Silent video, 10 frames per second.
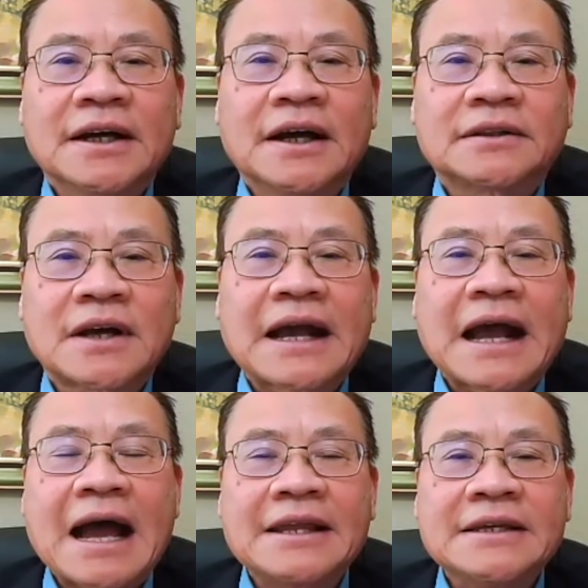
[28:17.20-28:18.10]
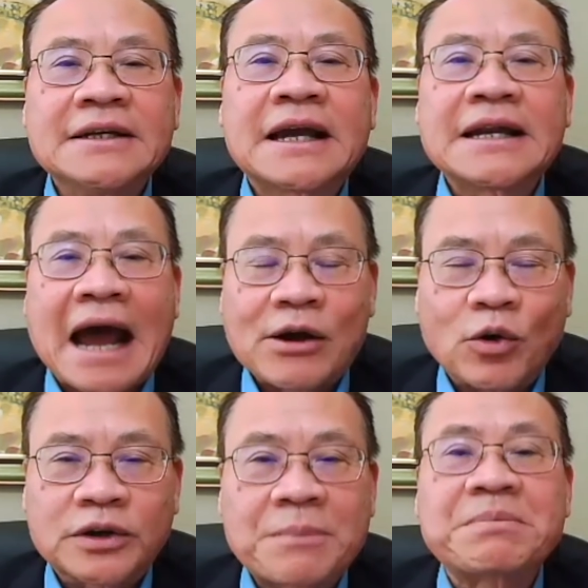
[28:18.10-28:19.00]
tất cả những cái đại
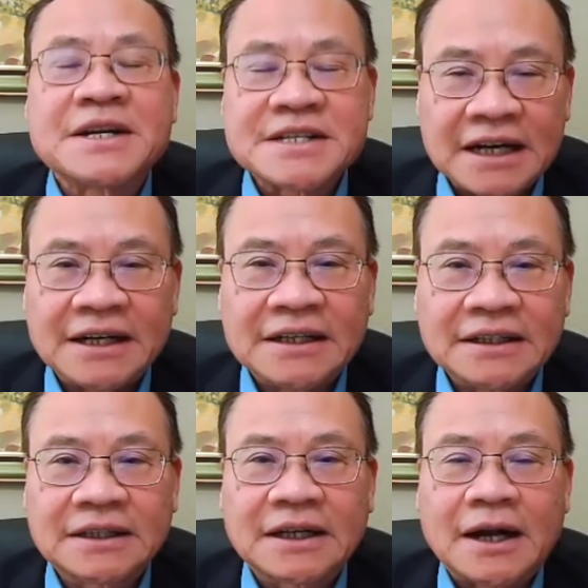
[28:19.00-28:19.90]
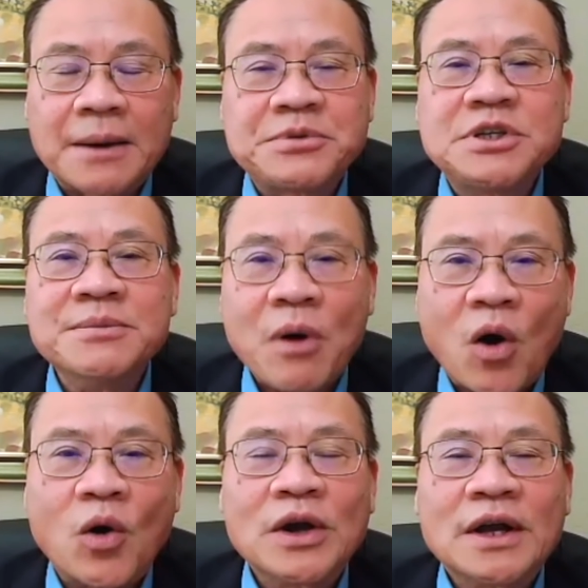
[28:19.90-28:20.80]
hội cấp cơ sở tức là cấp chi
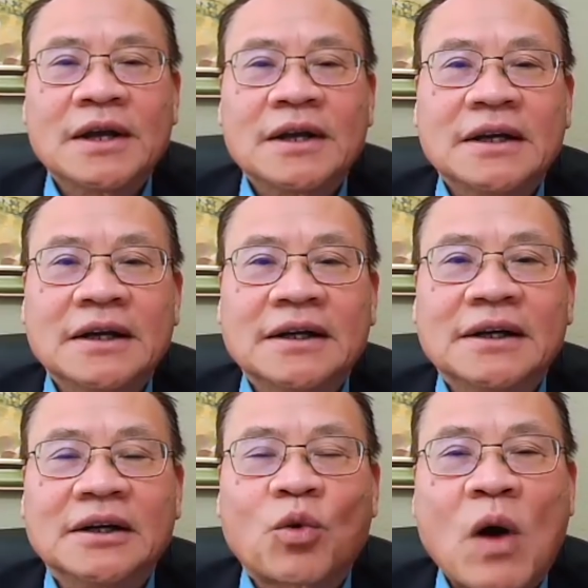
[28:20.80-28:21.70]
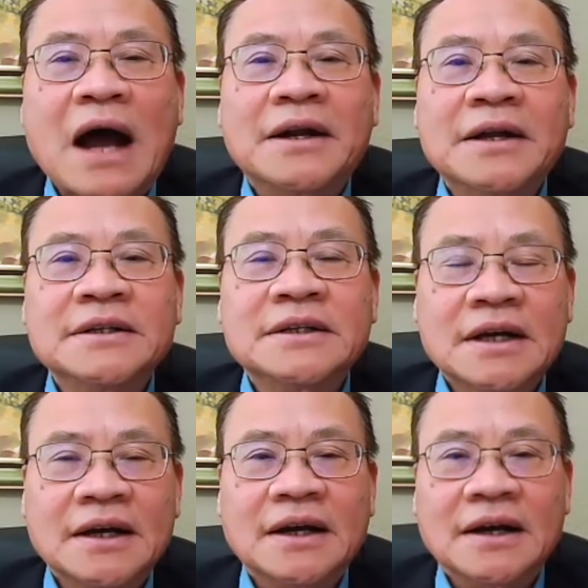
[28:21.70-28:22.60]
bộ uh, qua đến
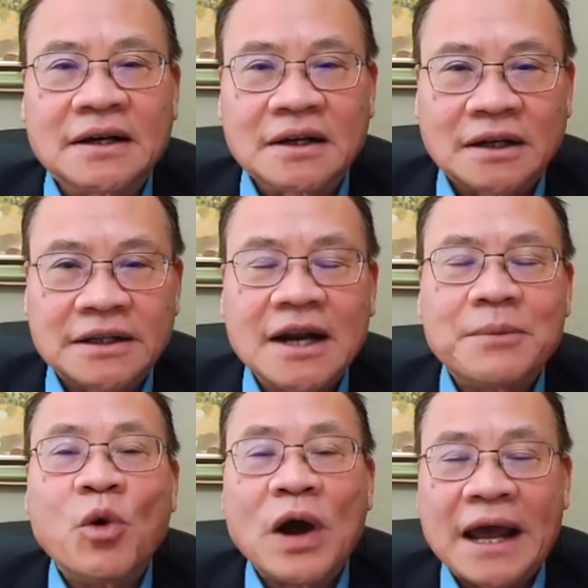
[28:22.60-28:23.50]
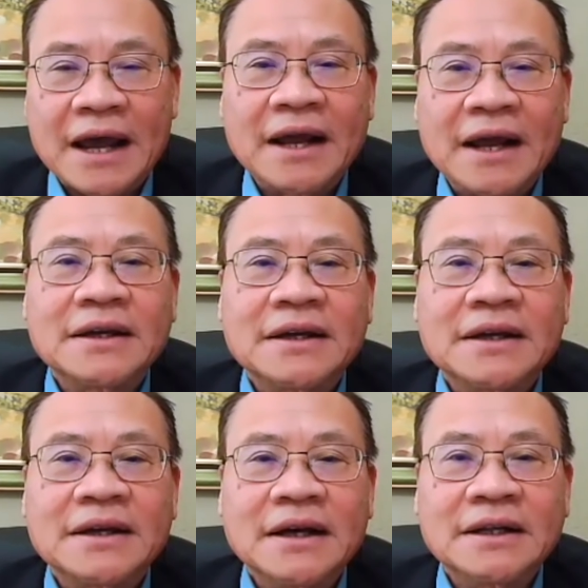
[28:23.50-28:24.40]
uh, có thể là mùa hè uh,
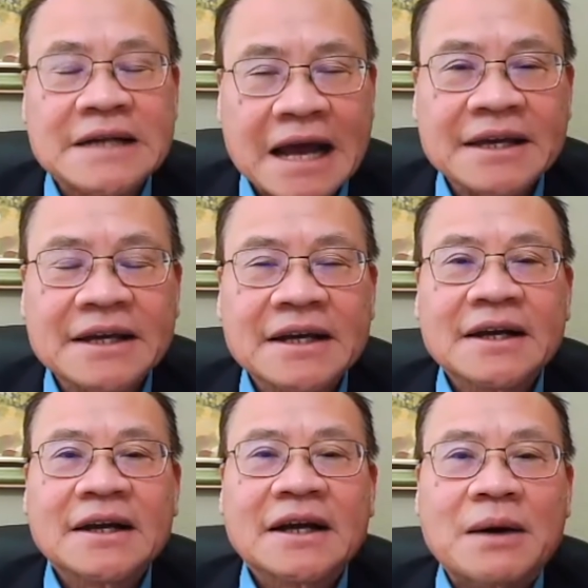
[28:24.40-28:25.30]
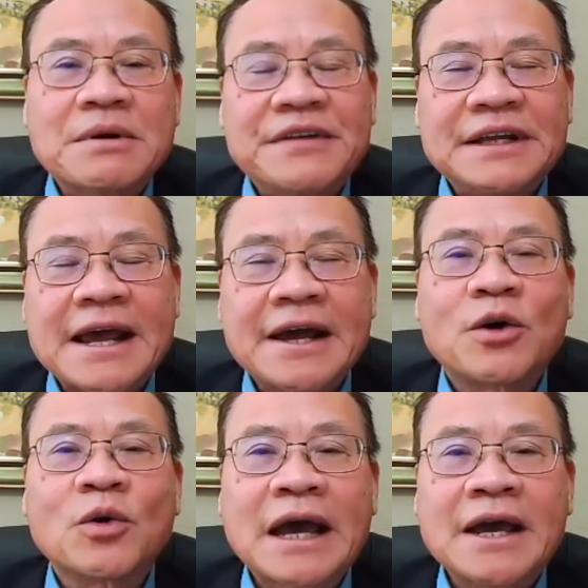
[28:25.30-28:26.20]
tới đây là bởi vì theo
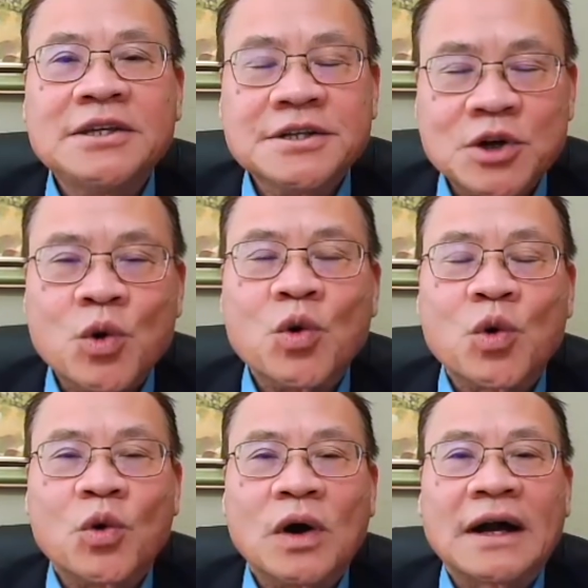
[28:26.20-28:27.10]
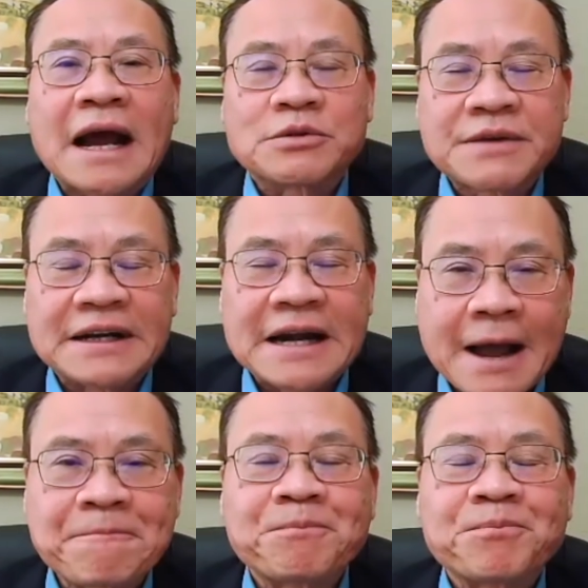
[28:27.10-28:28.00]
cái dự trù của đảng cộng sản việt nam
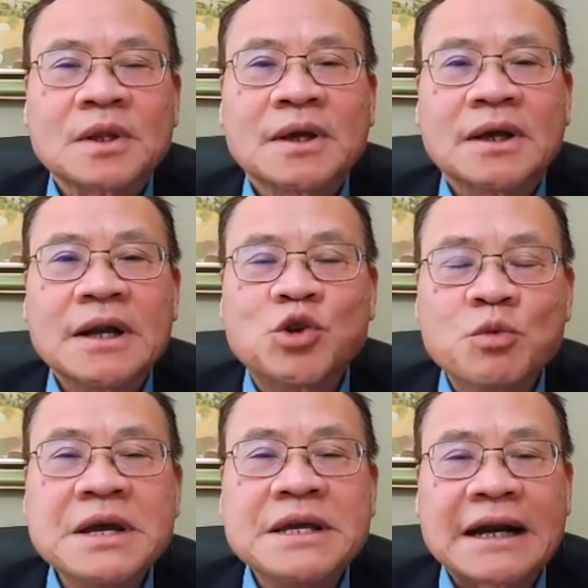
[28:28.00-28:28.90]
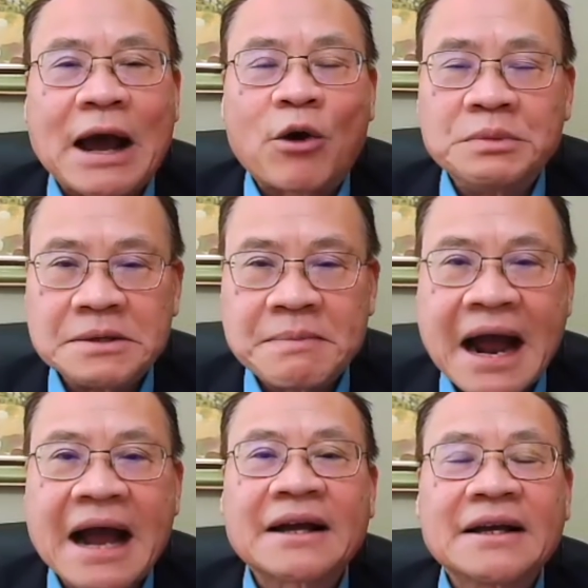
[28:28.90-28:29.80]
để chuẩn bị cho cái đại hội
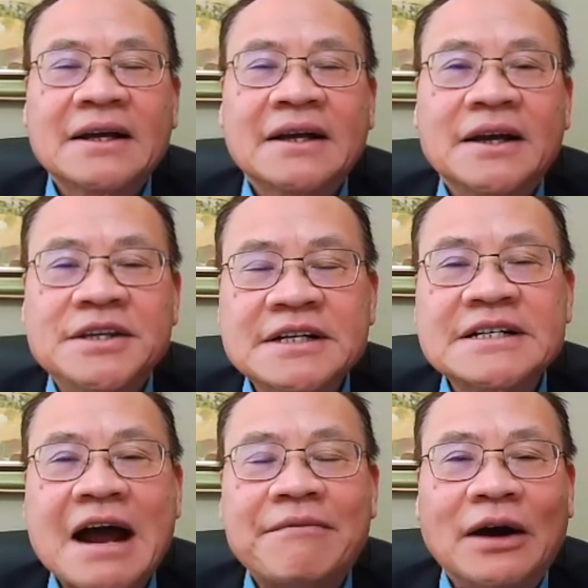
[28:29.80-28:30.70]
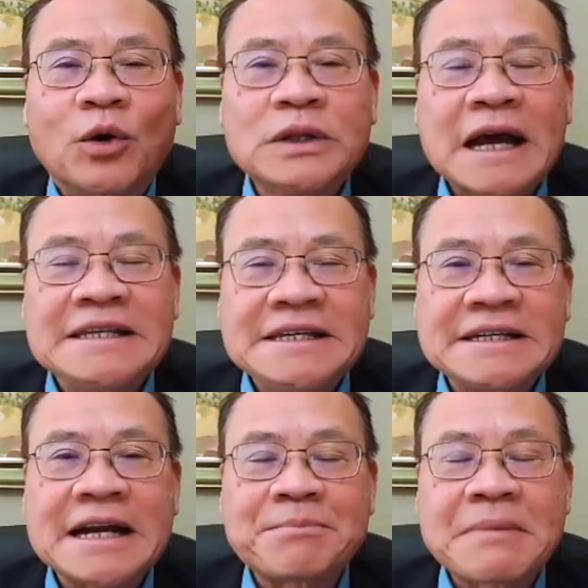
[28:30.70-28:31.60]
13 diễn ra vào cuối tháng
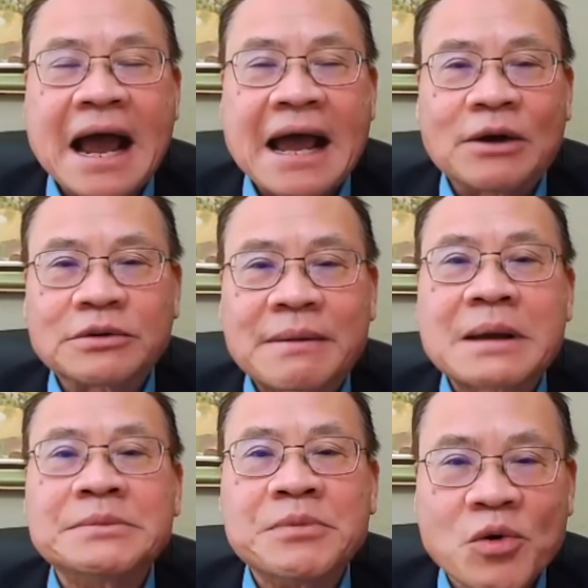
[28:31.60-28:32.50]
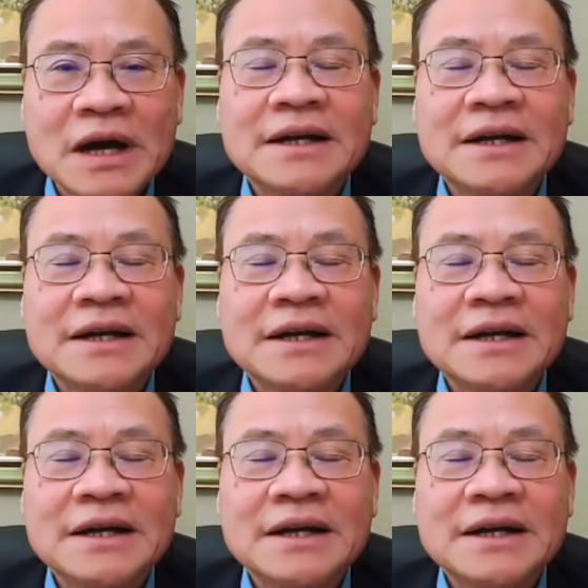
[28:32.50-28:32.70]
giêng năm 2021 á,